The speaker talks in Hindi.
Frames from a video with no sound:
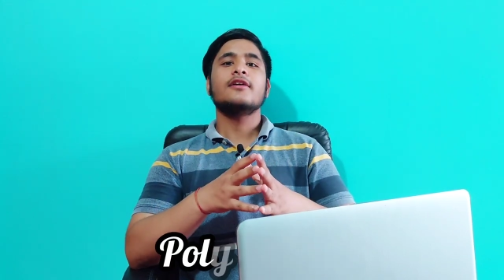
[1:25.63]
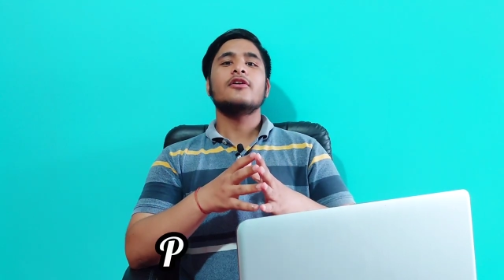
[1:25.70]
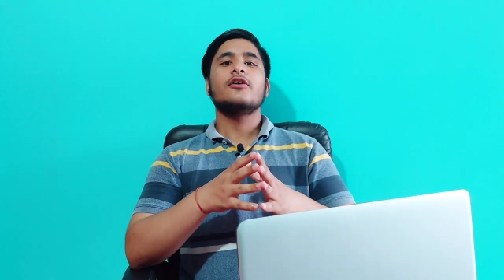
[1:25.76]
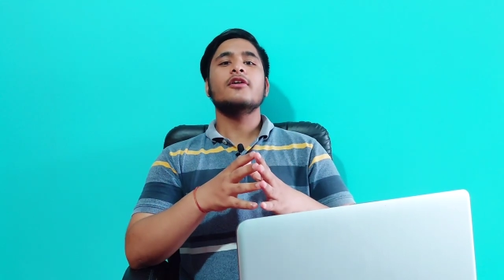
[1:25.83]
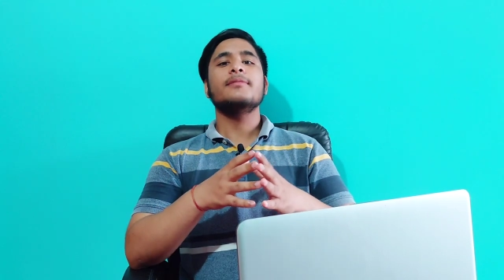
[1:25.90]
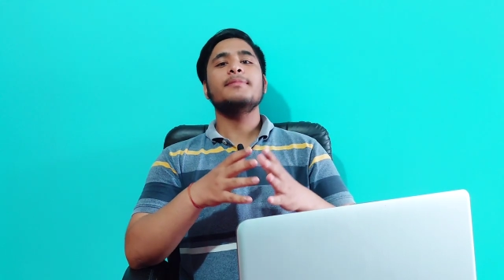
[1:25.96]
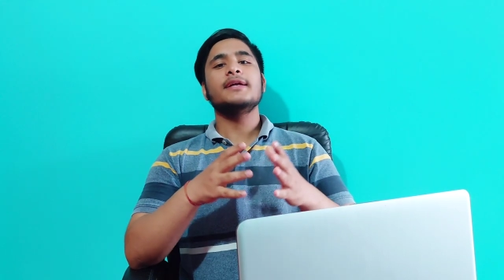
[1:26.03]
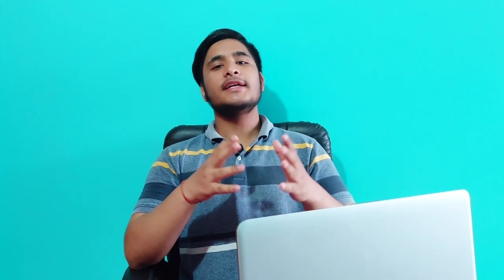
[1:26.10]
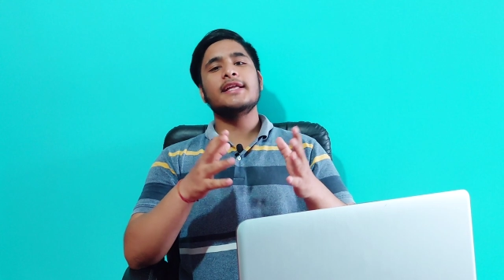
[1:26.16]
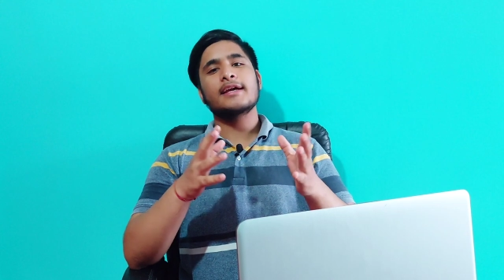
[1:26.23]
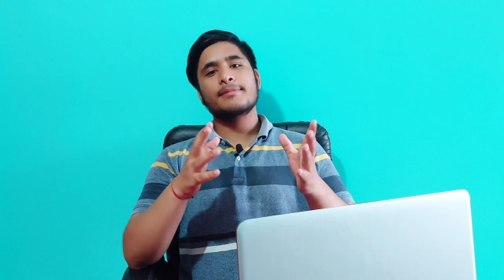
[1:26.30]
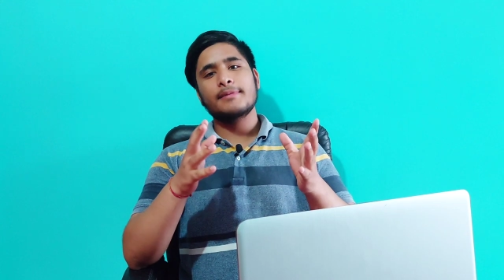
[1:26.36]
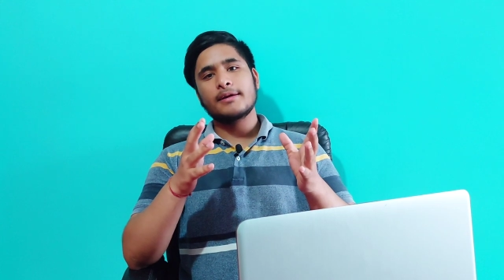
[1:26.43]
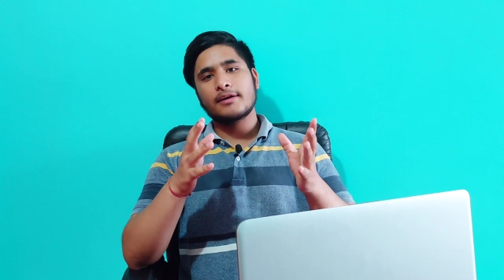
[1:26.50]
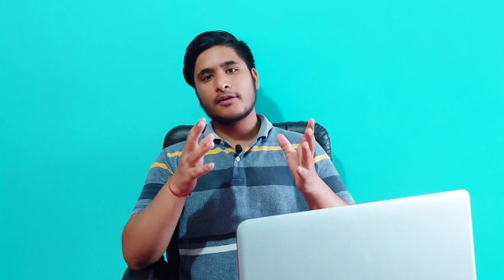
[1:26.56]
और बी
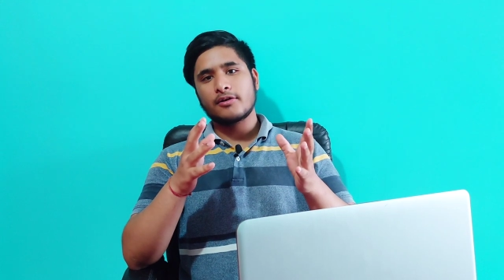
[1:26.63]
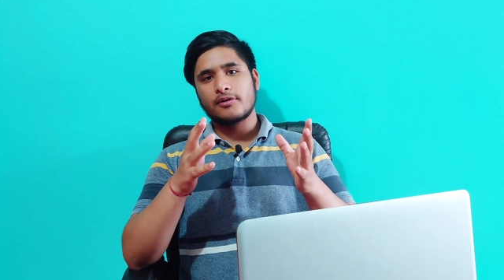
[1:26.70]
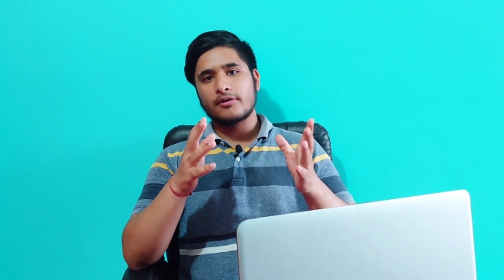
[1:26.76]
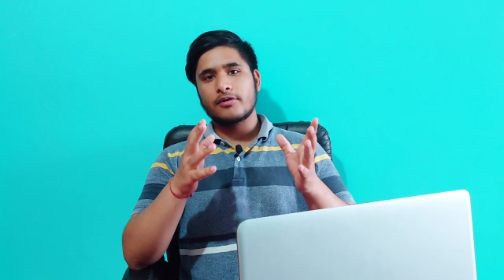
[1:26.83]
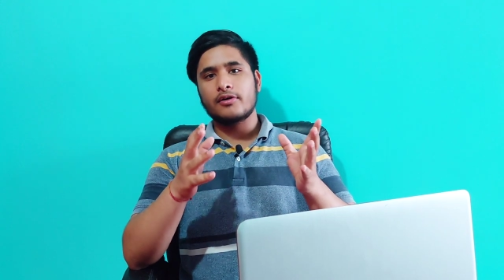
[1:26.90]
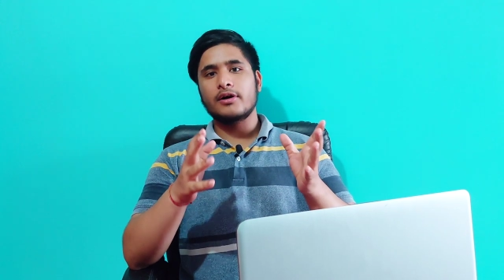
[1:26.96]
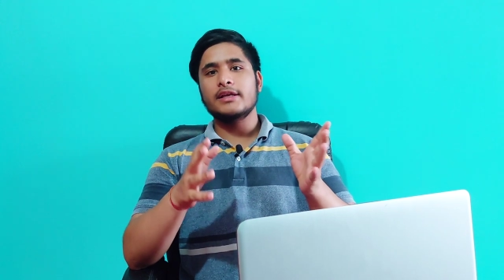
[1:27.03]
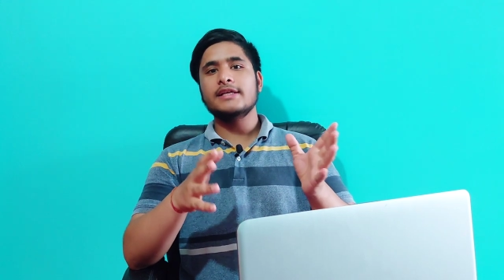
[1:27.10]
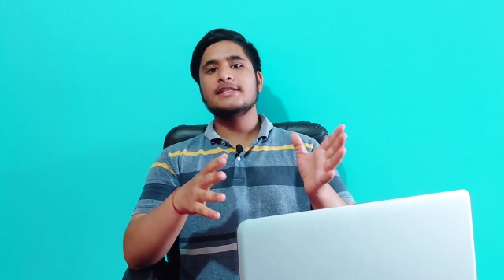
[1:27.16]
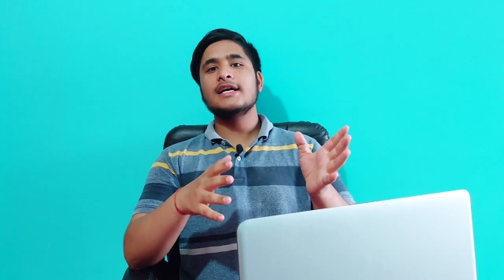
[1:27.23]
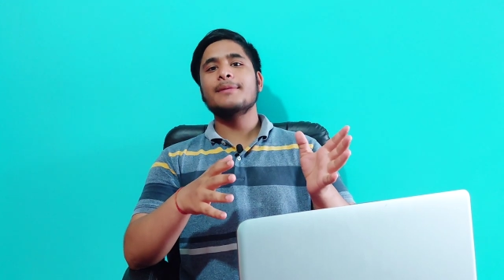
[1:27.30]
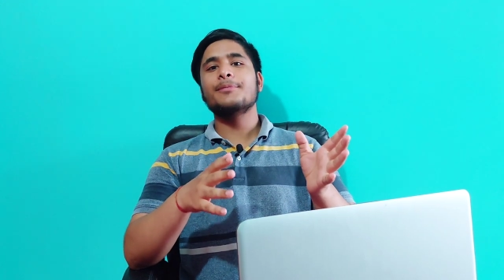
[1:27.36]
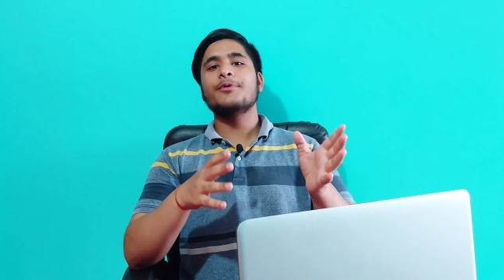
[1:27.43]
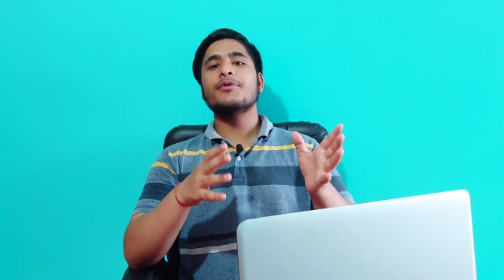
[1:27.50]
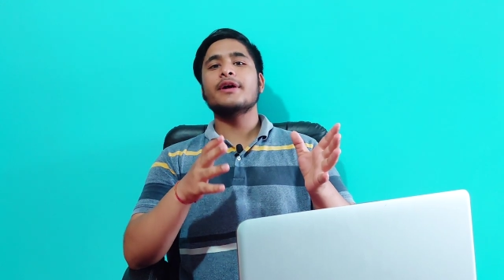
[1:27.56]
टेक में कॉलेज
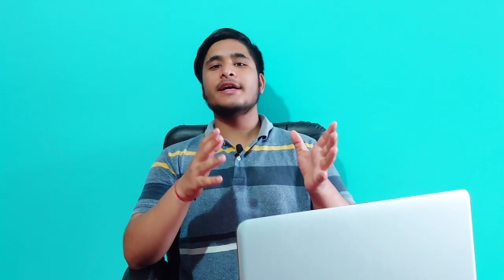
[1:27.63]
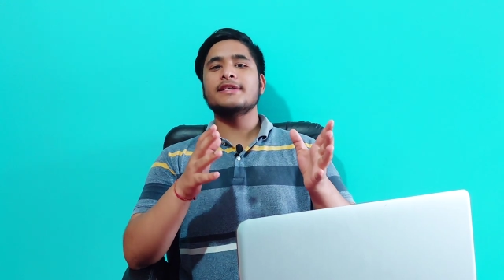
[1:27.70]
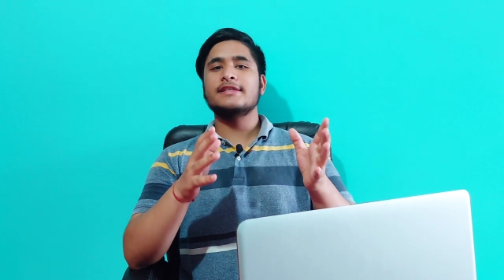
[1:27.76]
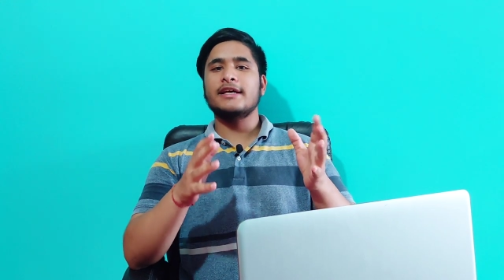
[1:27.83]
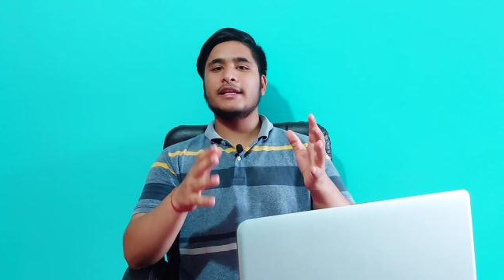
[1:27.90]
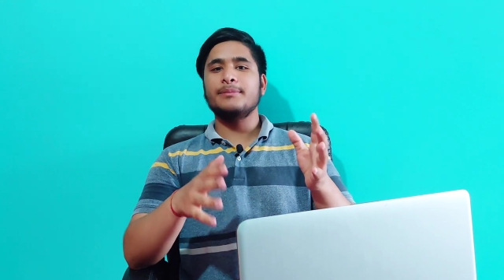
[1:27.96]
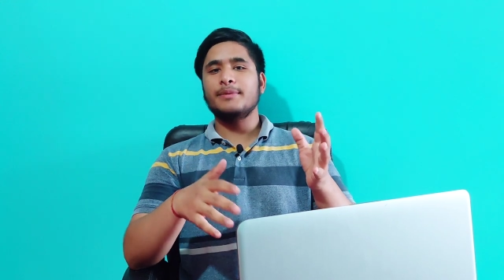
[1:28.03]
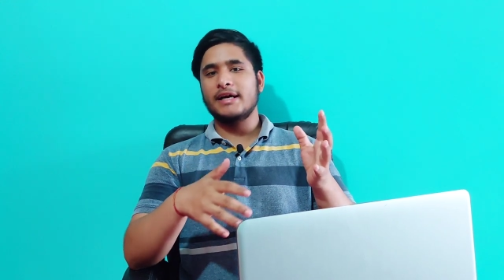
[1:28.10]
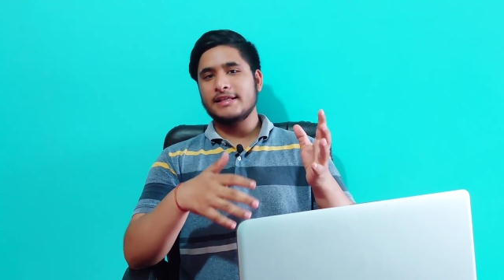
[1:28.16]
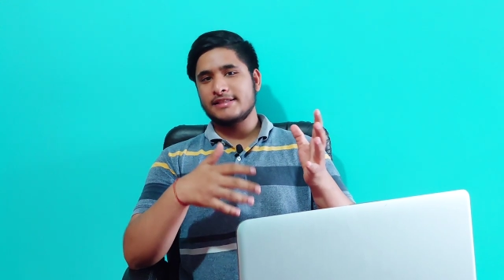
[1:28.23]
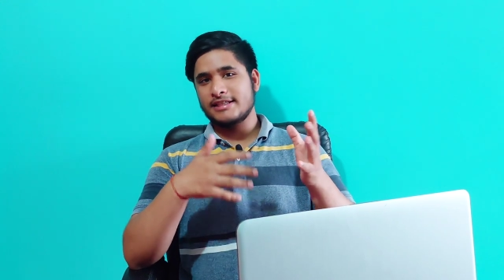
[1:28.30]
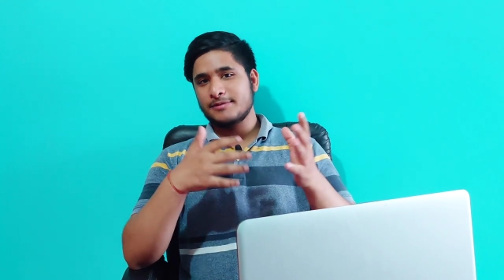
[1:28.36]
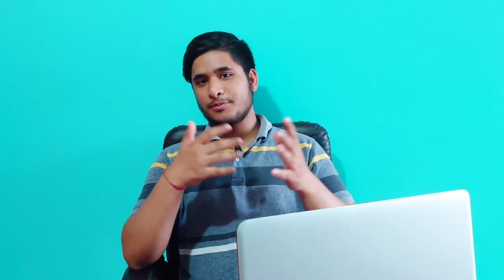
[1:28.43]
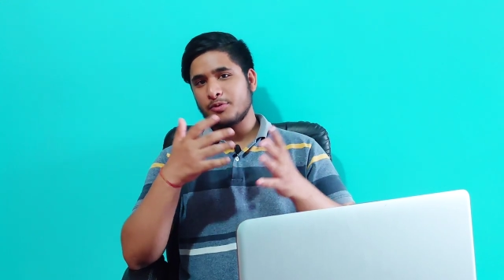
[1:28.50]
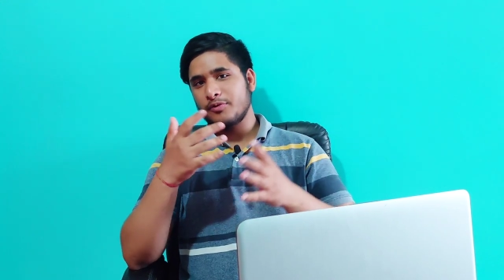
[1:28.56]
आपको कई सारी
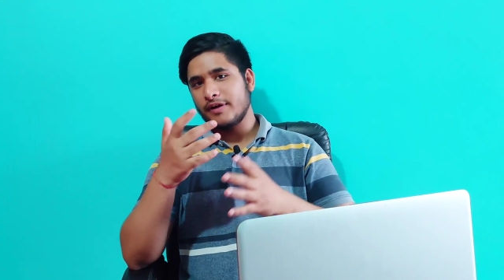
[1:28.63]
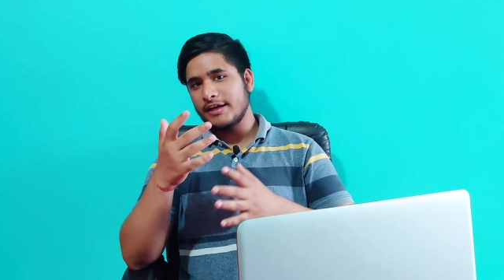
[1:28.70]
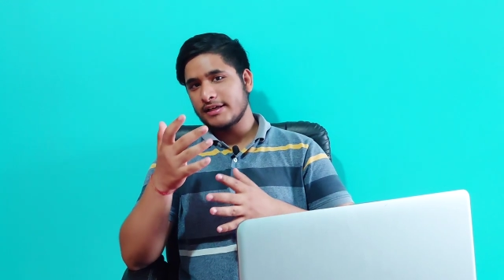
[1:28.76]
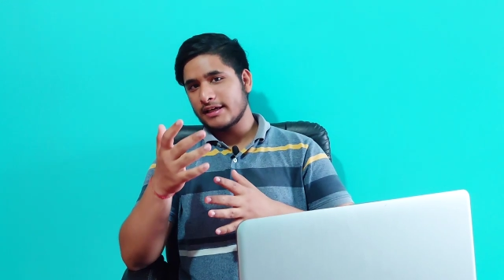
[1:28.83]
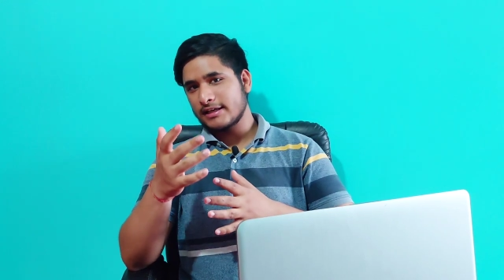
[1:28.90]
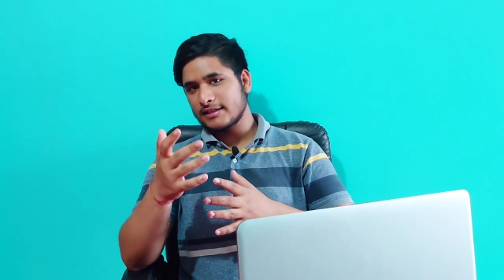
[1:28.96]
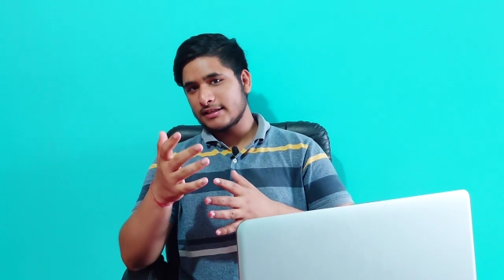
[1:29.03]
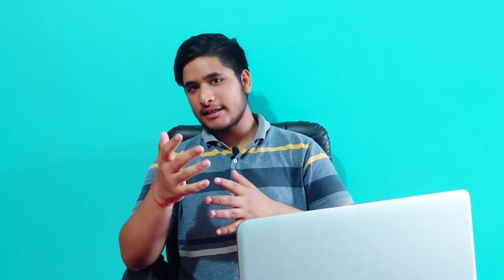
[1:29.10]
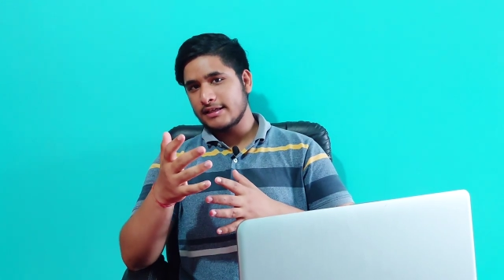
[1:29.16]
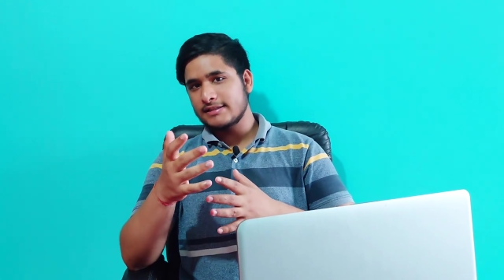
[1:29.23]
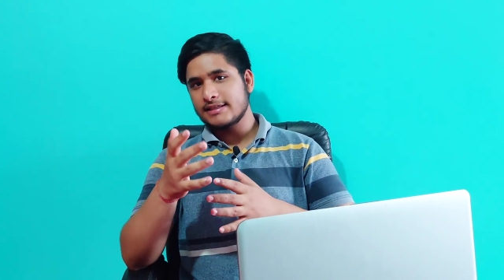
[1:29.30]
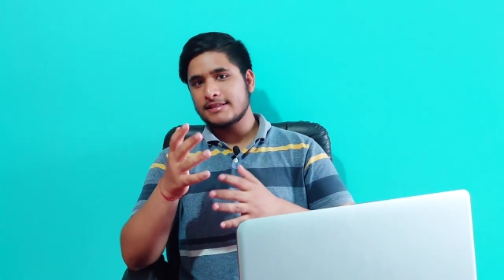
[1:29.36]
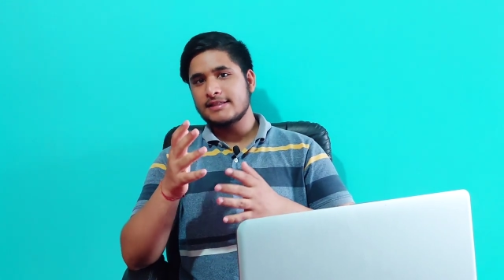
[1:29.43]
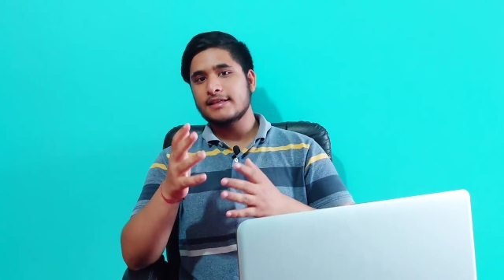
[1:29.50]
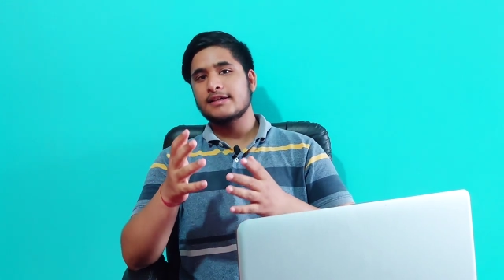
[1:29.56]
ब्रांचेस प्रोवाइड करता है
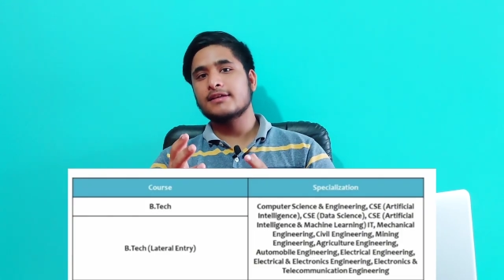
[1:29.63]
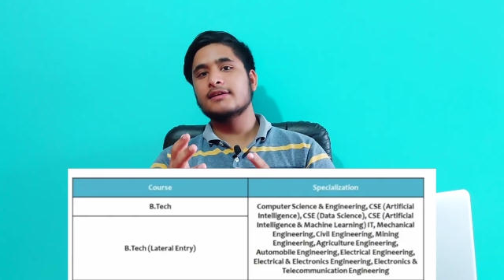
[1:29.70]
जैसे